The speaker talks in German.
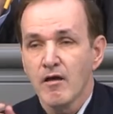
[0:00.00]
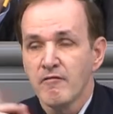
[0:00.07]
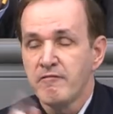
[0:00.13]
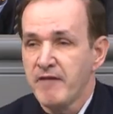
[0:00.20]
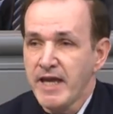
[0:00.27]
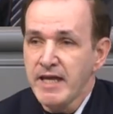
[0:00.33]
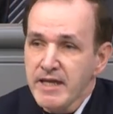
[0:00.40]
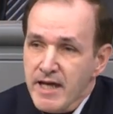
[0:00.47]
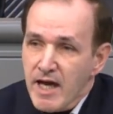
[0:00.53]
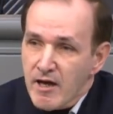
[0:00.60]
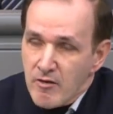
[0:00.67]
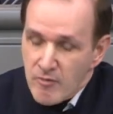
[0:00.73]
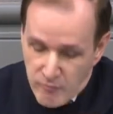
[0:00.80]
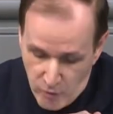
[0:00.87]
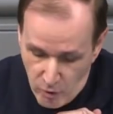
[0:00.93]

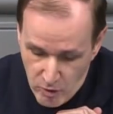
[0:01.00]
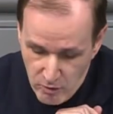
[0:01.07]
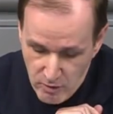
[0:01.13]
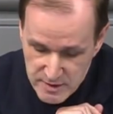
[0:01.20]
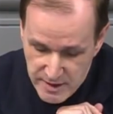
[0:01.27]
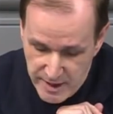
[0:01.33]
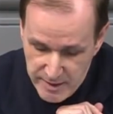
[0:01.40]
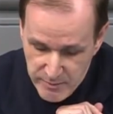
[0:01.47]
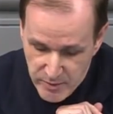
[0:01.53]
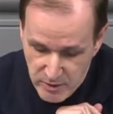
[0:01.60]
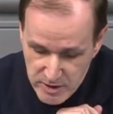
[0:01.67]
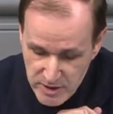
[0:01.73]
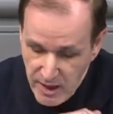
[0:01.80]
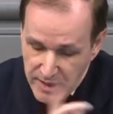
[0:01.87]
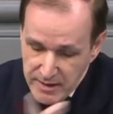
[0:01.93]
Weniger
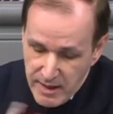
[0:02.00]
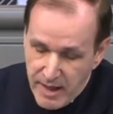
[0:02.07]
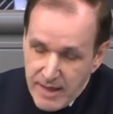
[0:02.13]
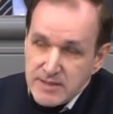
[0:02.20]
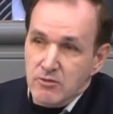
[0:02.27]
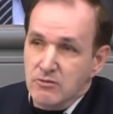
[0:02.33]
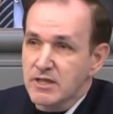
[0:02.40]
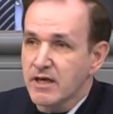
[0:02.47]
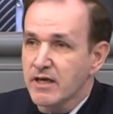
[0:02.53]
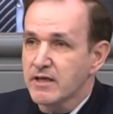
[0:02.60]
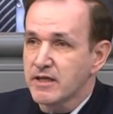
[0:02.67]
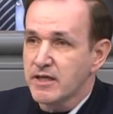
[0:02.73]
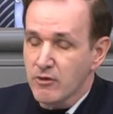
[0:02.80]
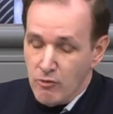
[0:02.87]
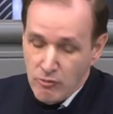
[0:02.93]
Wohnungseinbrüche, eine Leistung der
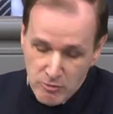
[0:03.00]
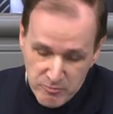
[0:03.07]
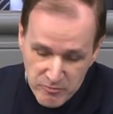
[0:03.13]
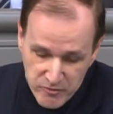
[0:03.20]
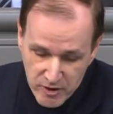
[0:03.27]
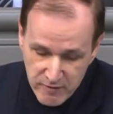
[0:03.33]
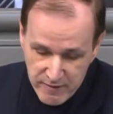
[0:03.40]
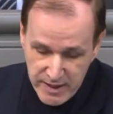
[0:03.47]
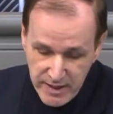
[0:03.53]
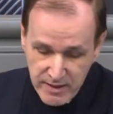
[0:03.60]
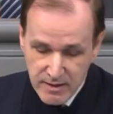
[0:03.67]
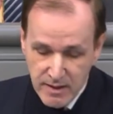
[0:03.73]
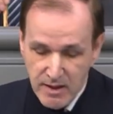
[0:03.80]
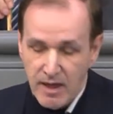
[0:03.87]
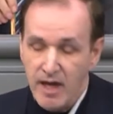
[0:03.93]
Regierung, von
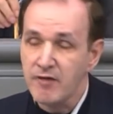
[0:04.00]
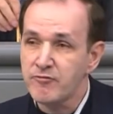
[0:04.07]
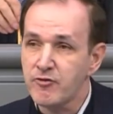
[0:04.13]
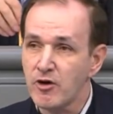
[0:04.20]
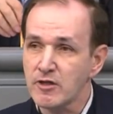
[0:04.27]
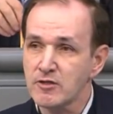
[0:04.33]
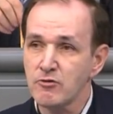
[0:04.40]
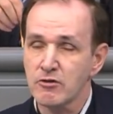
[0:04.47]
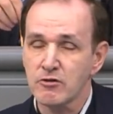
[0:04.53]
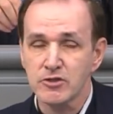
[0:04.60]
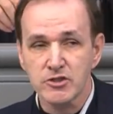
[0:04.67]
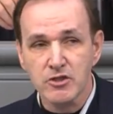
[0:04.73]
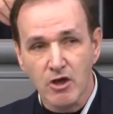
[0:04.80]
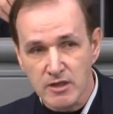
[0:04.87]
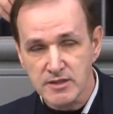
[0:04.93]
wegen, erfolgt nur
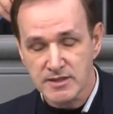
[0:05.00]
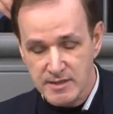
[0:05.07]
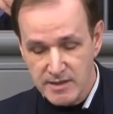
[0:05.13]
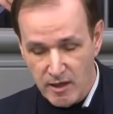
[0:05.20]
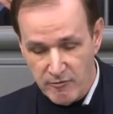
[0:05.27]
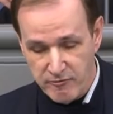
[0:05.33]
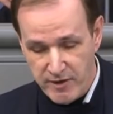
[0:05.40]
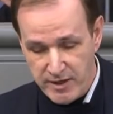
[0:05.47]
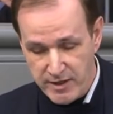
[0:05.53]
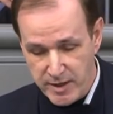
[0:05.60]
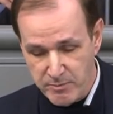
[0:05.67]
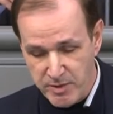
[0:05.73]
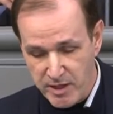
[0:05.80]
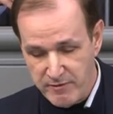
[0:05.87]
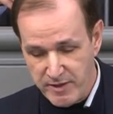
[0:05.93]
durch
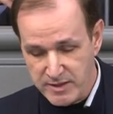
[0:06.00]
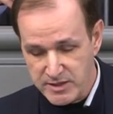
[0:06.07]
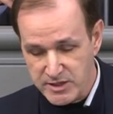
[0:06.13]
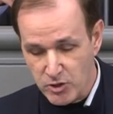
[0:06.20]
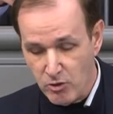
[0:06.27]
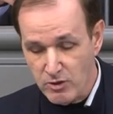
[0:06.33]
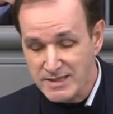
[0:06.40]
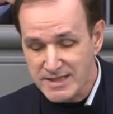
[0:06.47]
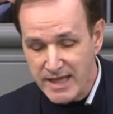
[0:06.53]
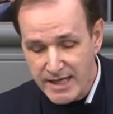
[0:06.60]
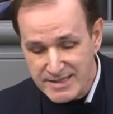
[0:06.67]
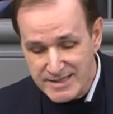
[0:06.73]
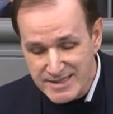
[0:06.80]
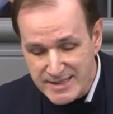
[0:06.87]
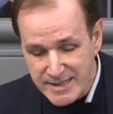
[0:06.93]
kostenaufwendige Prävention
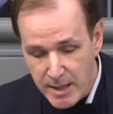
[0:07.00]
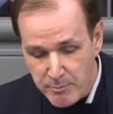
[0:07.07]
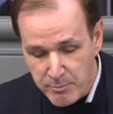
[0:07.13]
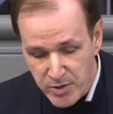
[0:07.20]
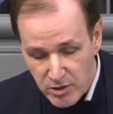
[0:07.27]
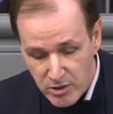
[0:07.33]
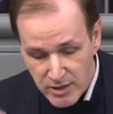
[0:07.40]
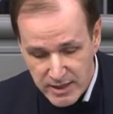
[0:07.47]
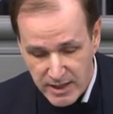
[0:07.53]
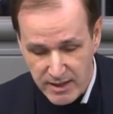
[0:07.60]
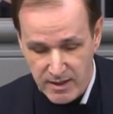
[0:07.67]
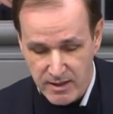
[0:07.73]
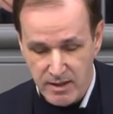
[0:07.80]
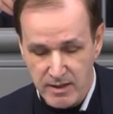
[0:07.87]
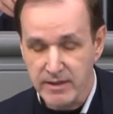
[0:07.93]
seitens der
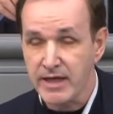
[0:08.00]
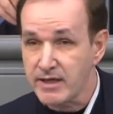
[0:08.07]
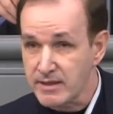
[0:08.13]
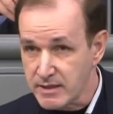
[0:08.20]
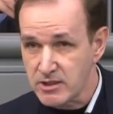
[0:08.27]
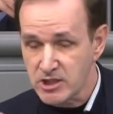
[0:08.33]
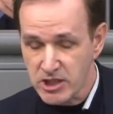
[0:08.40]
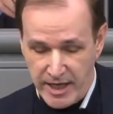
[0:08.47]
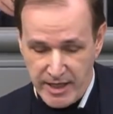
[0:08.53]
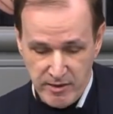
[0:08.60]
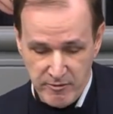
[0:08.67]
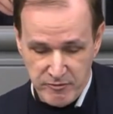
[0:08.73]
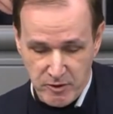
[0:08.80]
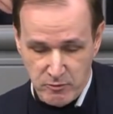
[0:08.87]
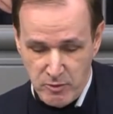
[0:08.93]
Bürger gegen die
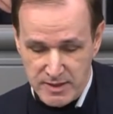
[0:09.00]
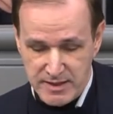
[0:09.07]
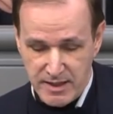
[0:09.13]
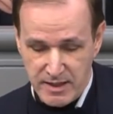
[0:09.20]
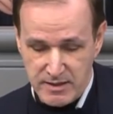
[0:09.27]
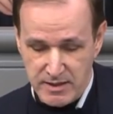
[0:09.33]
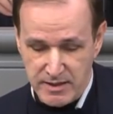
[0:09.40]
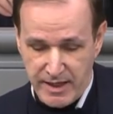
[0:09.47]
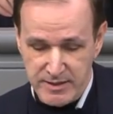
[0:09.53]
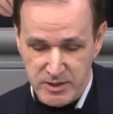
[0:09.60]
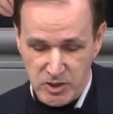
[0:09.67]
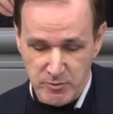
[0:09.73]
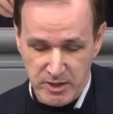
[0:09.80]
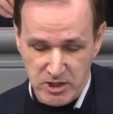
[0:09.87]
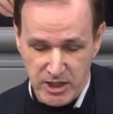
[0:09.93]
Schengen verursachte
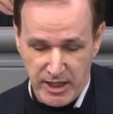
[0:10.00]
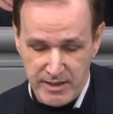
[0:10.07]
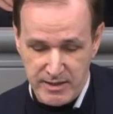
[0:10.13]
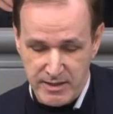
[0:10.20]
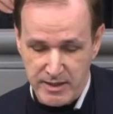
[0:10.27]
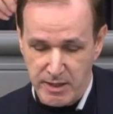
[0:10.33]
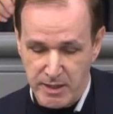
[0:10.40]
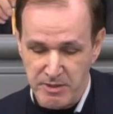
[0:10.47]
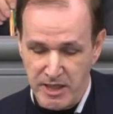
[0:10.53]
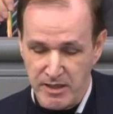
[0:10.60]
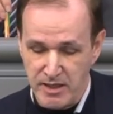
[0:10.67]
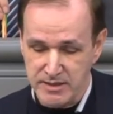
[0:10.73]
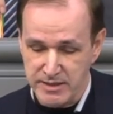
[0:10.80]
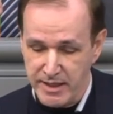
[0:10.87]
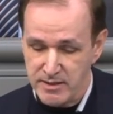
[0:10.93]
grenzüberschreitende
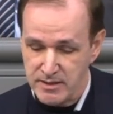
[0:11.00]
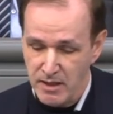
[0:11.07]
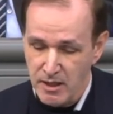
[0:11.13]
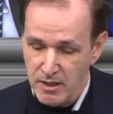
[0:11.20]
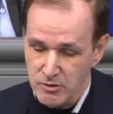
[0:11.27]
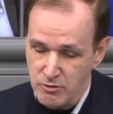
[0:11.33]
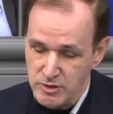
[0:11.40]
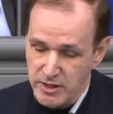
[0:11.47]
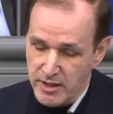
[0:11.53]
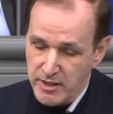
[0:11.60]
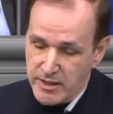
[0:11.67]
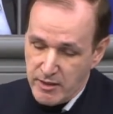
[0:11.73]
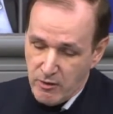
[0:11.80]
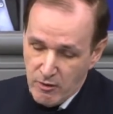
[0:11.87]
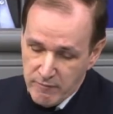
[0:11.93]
Kriminalität, tut die
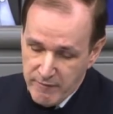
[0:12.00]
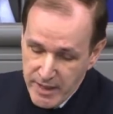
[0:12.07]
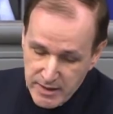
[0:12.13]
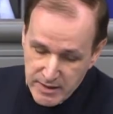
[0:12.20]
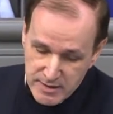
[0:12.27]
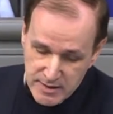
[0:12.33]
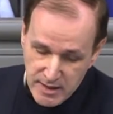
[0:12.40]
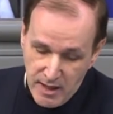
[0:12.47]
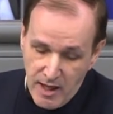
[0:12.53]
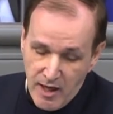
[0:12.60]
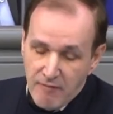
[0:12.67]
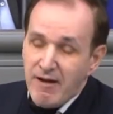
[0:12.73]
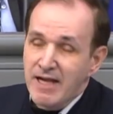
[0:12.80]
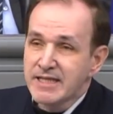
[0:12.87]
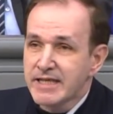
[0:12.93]
Regierung wenig.
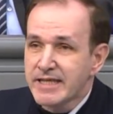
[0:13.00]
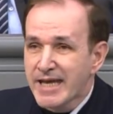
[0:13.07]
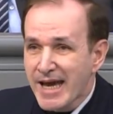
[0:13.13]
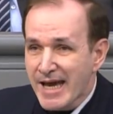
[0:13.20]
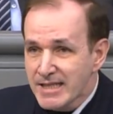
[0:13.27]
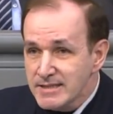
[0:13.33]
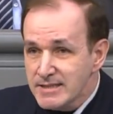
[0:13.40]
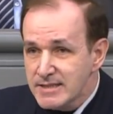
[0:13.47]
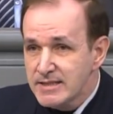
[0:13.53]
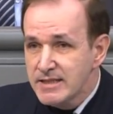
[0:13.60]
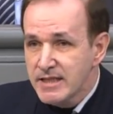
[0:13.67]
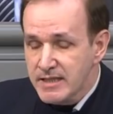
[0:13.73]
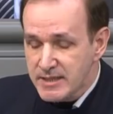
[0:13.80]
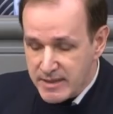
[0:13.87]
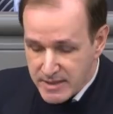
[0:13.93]
Weil die Grenzen
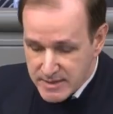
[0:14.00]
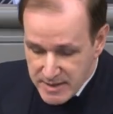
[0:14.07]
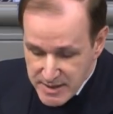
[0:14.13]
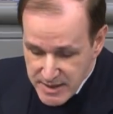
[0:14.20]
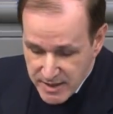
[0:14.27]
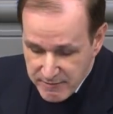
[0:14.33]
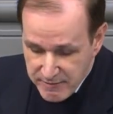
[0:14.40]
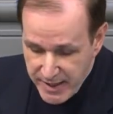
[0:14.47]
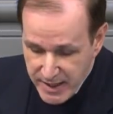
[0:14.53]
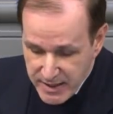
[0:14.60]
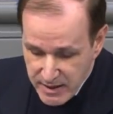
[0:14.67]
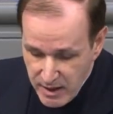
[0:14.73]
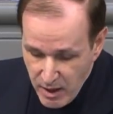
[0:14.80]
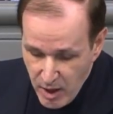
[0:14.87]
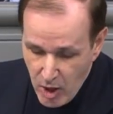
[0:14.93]
nicht gesichert
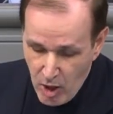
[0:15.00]
werden,